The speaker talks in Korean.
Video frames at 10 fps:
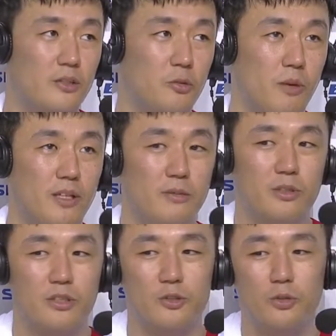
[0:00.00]
좀 많이
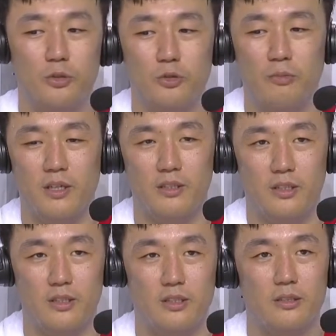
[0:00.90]
하면서 그쪽으로 좀
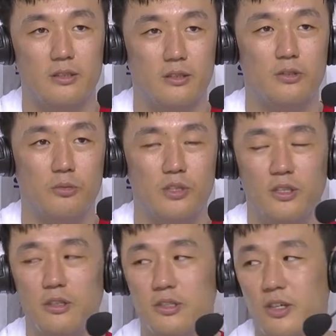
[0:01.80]
많이 좀
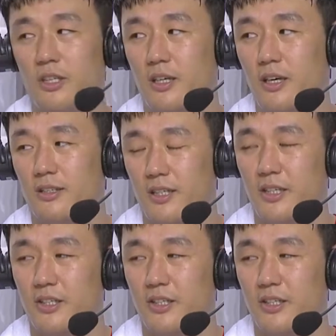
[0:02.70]
신경을 써야 될 것 같아요.